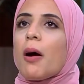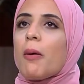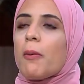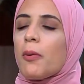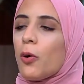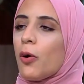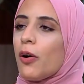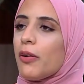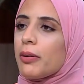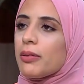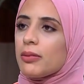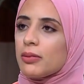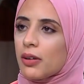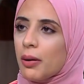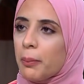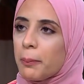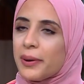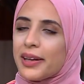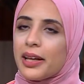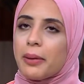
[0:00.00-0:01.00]
هو
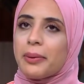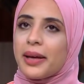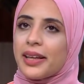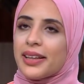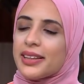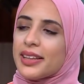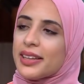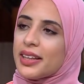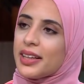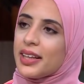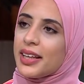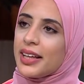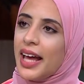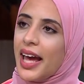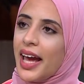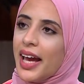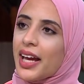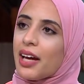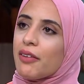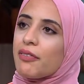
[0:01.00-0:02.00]
ربنا بيدي
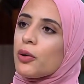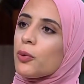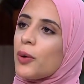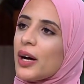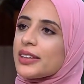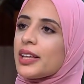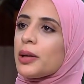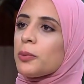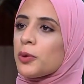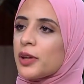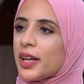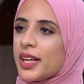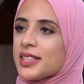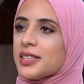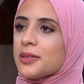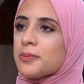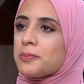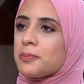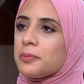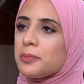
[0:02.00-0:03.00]
الحاجه في الوقت
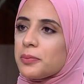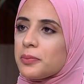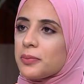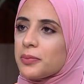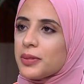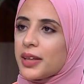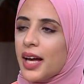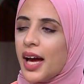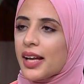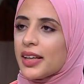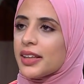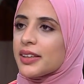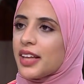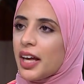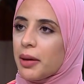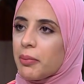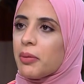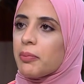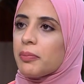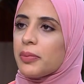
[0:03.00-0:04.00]
المناسب يعني
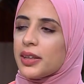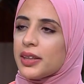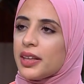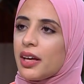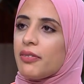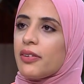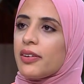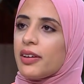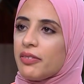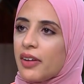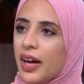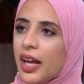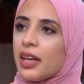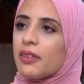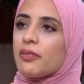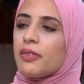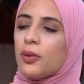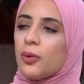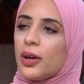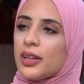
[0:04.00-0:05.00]
دايما بيديها
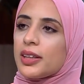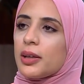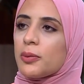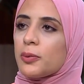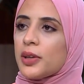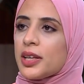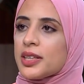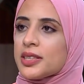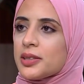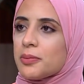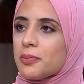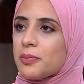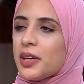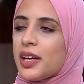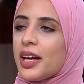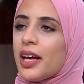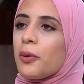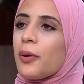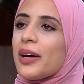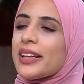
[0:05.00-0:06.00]
فعلا في الوقت المناسب
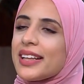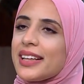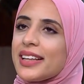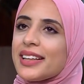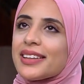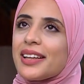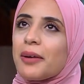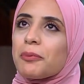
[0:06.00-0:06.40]
الوقت اللي انت